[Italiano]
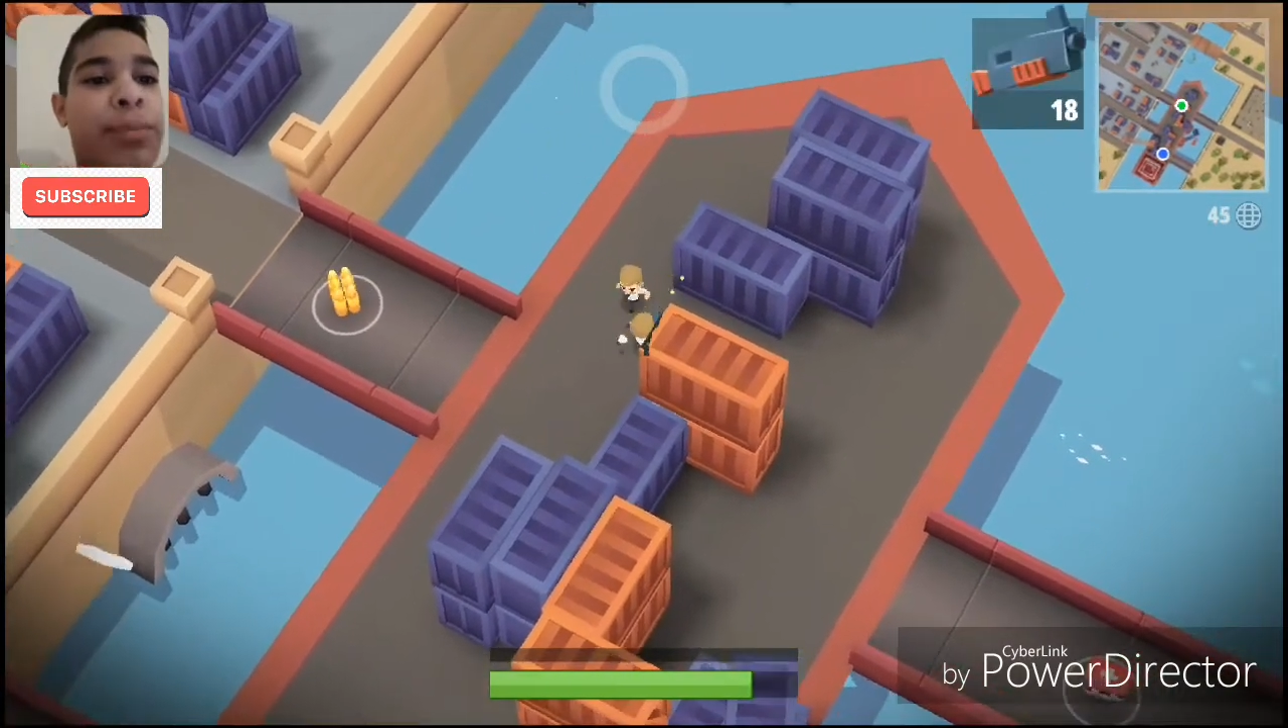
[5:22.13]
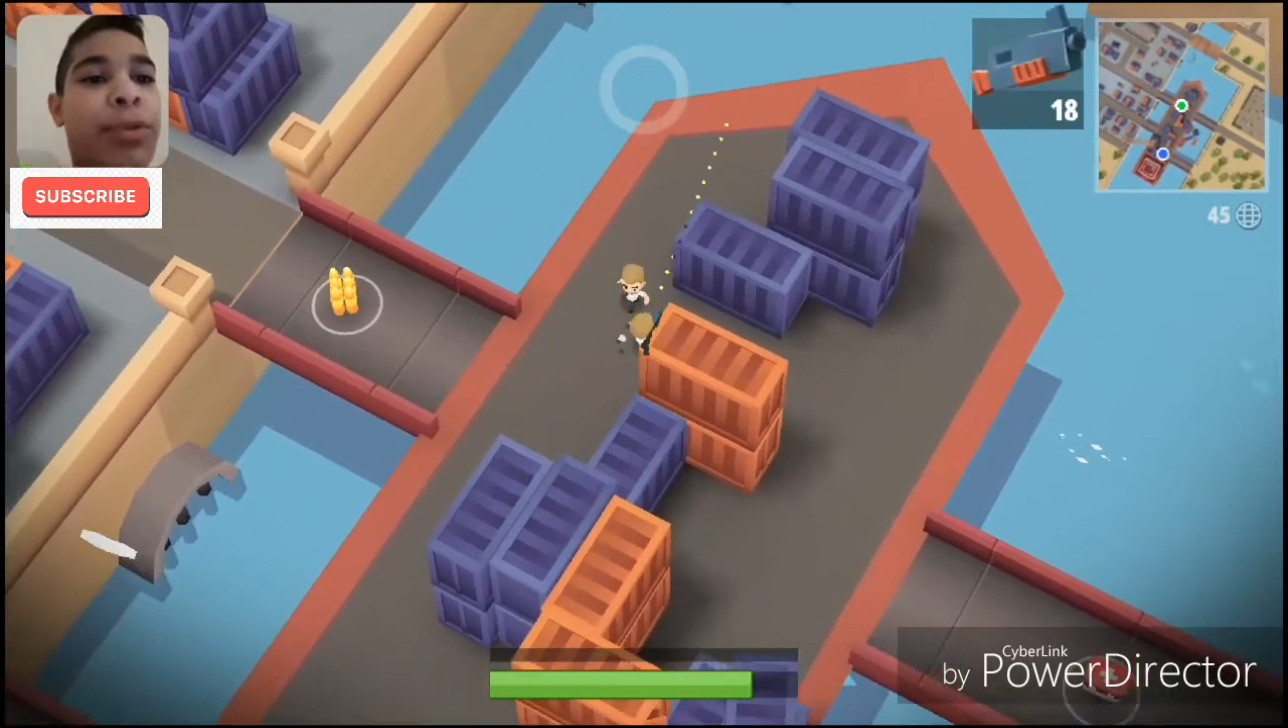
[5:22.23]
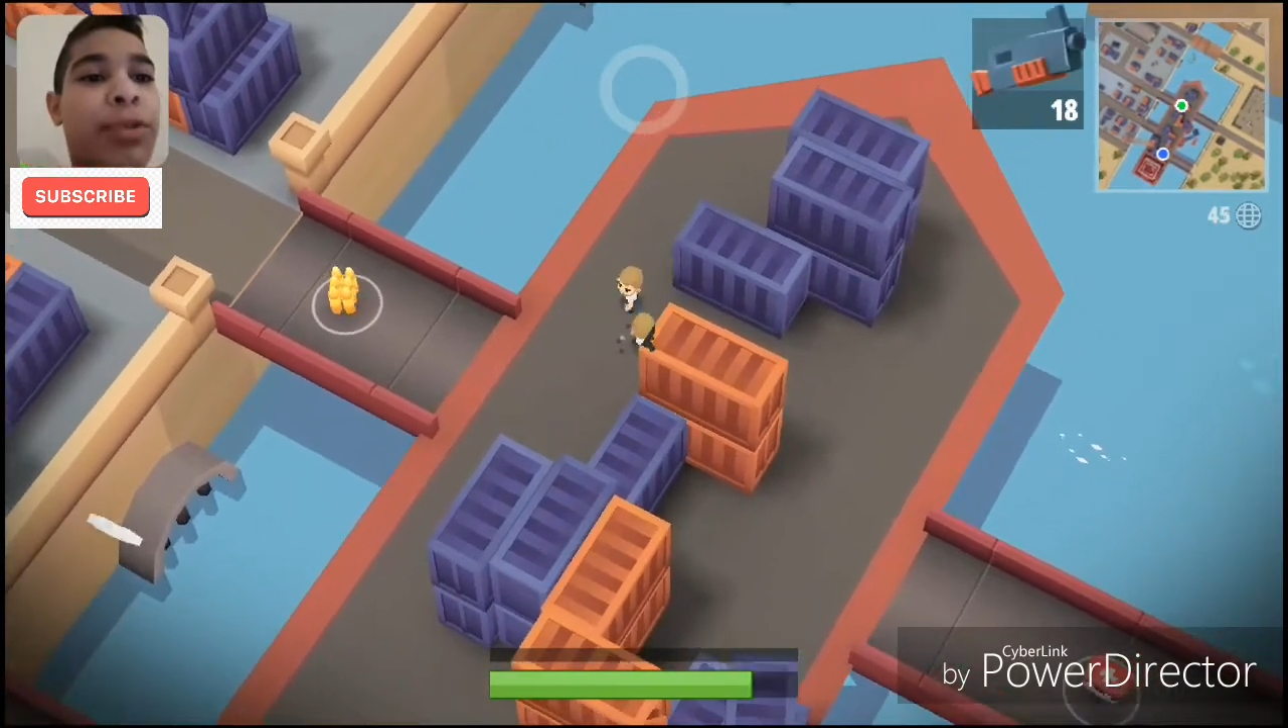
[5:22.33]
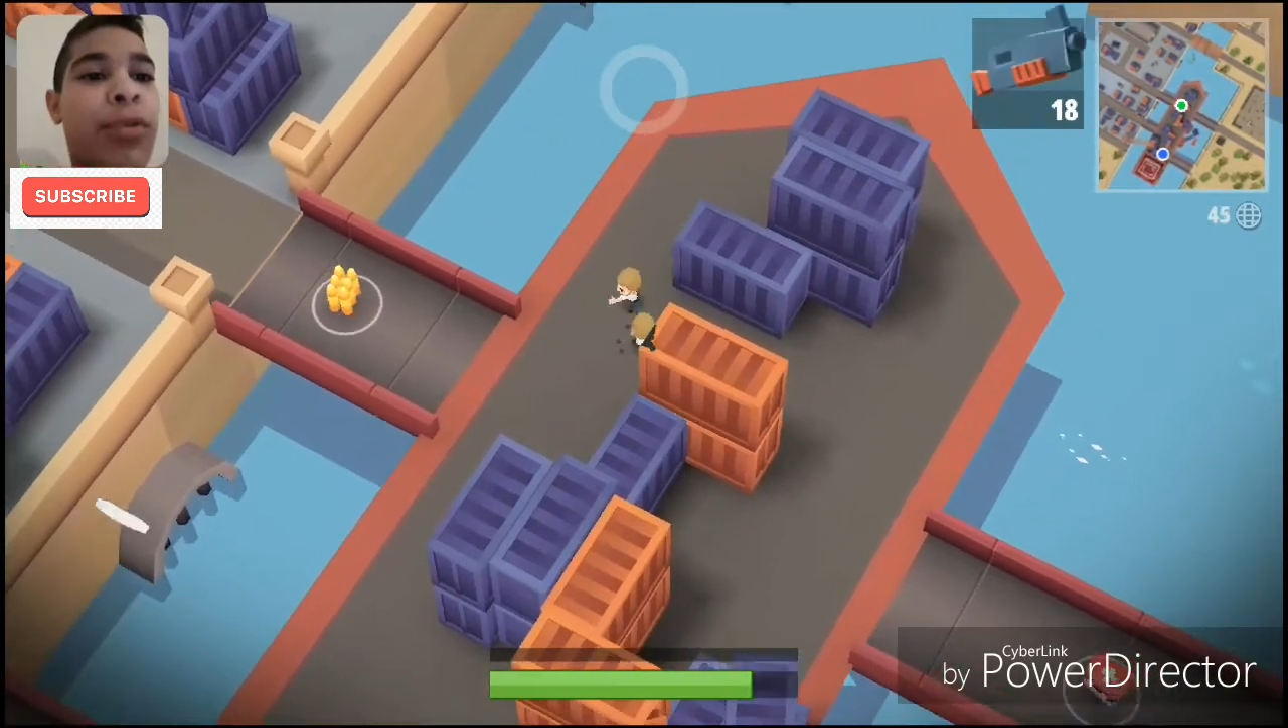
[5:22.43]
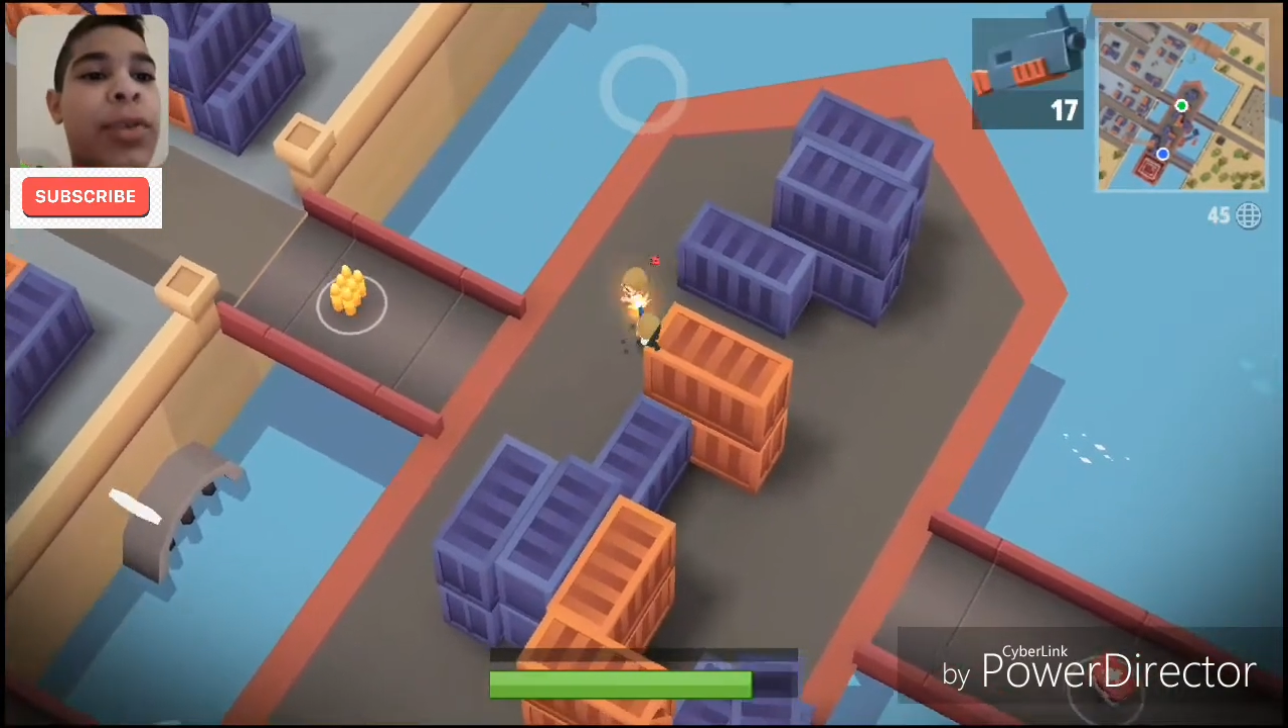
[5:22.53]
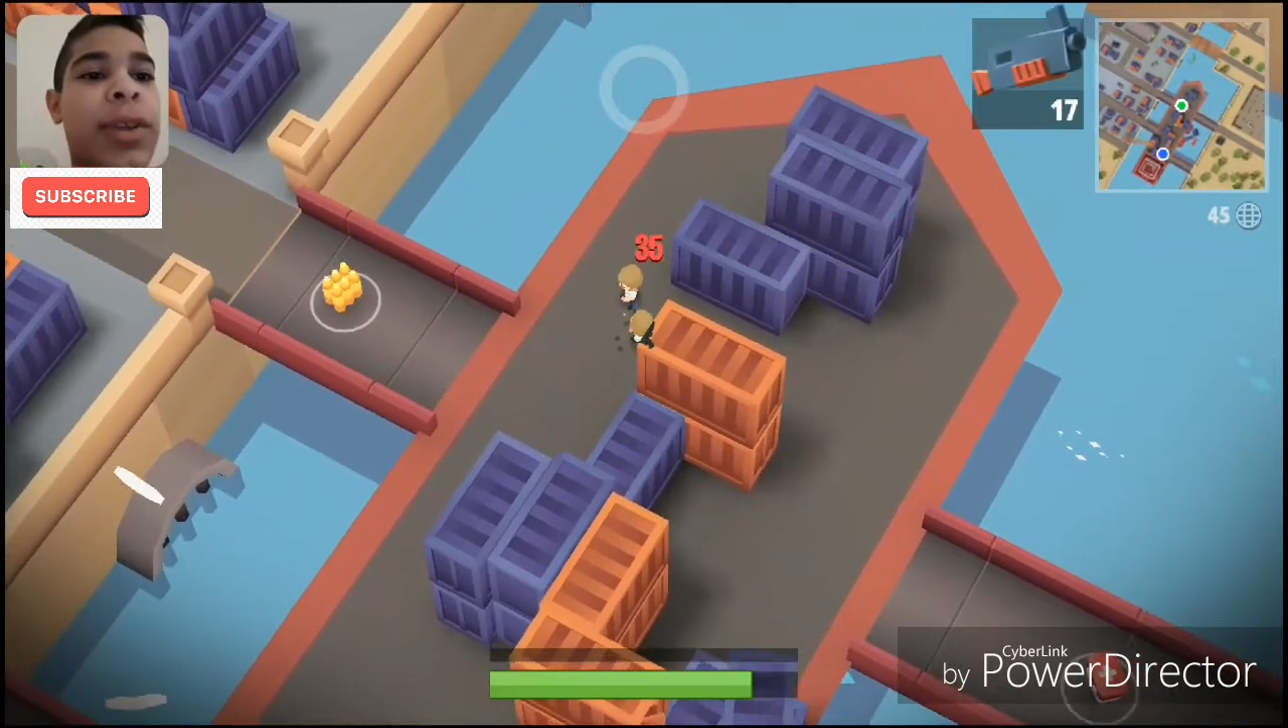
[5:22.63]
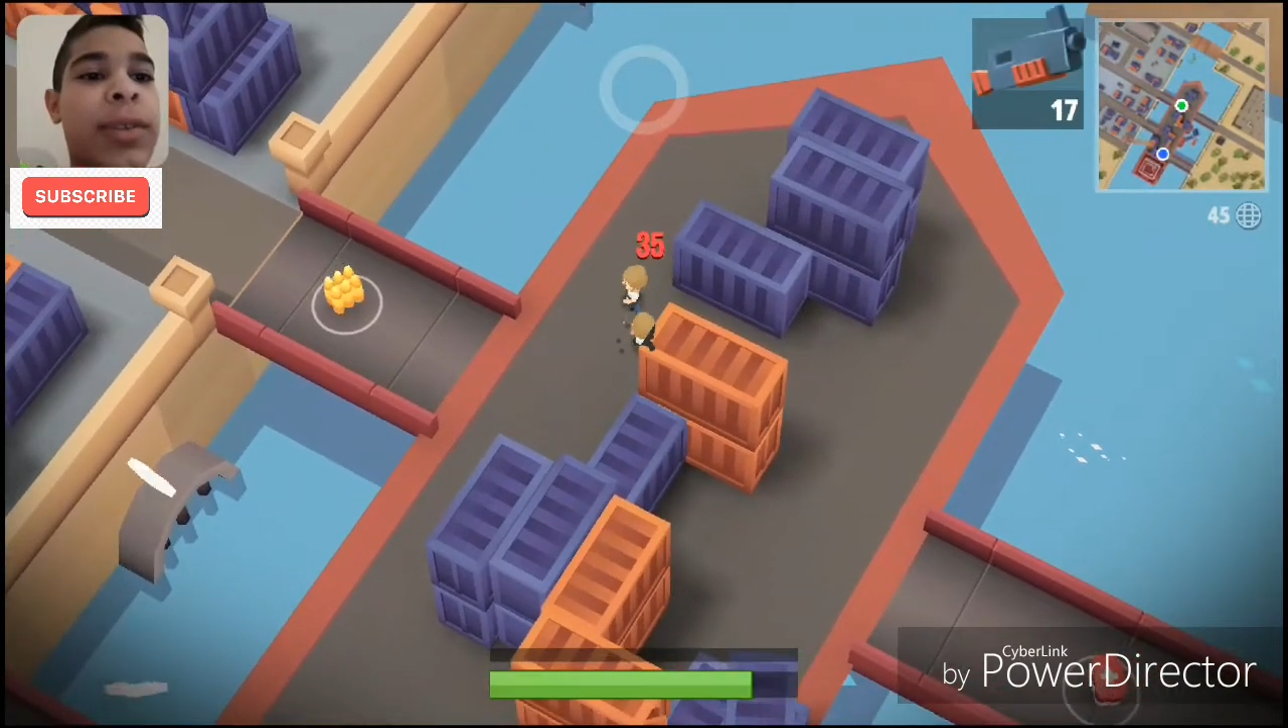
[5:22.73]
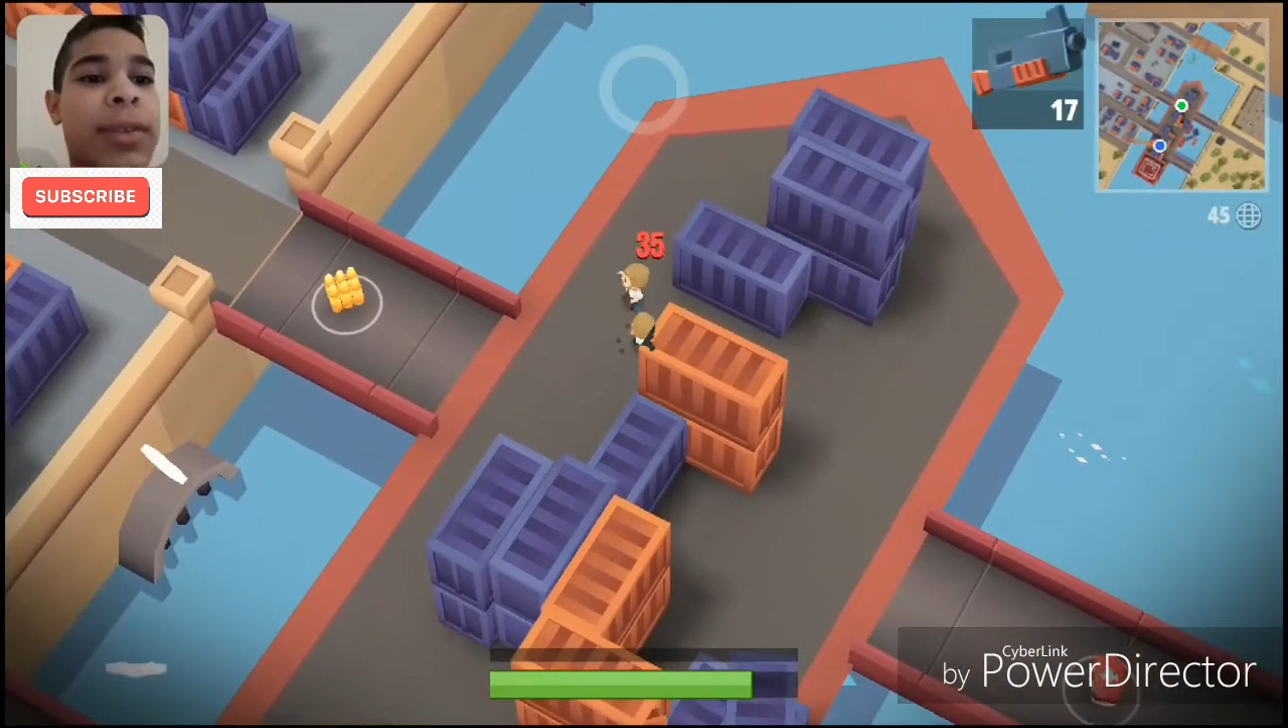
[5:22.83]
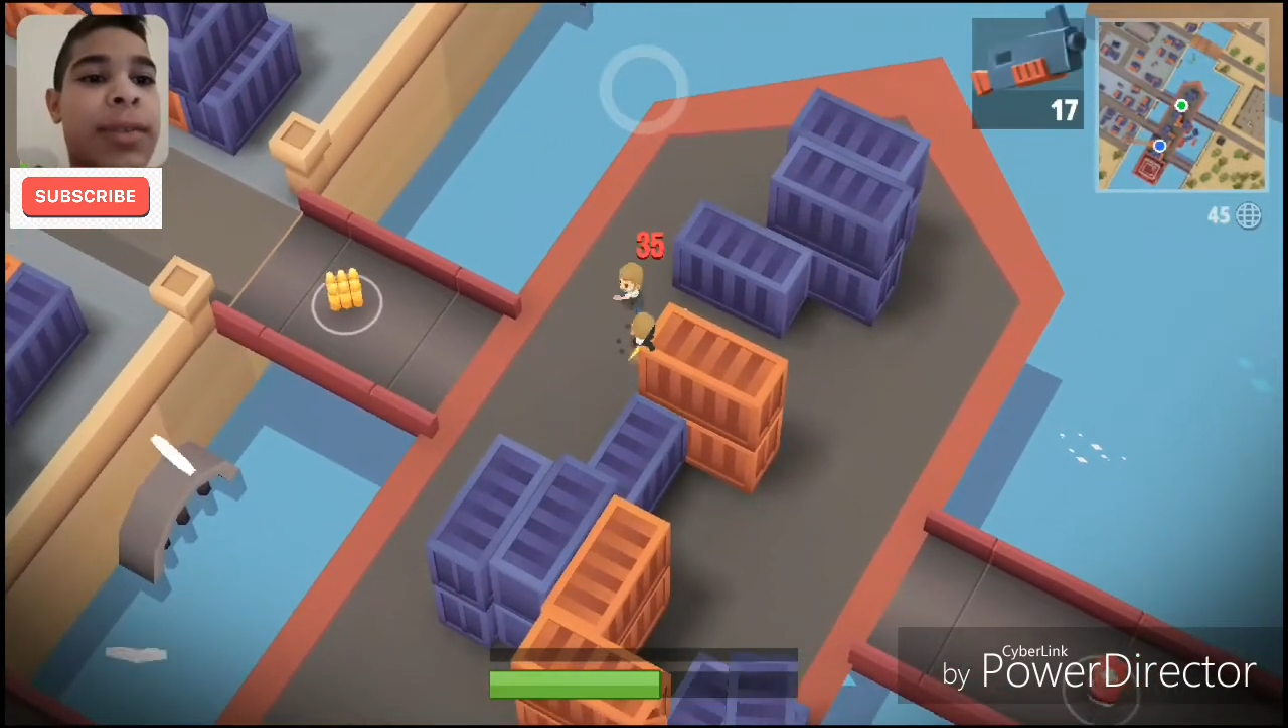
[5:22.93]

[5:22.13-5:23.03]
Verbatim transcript: puzzoni,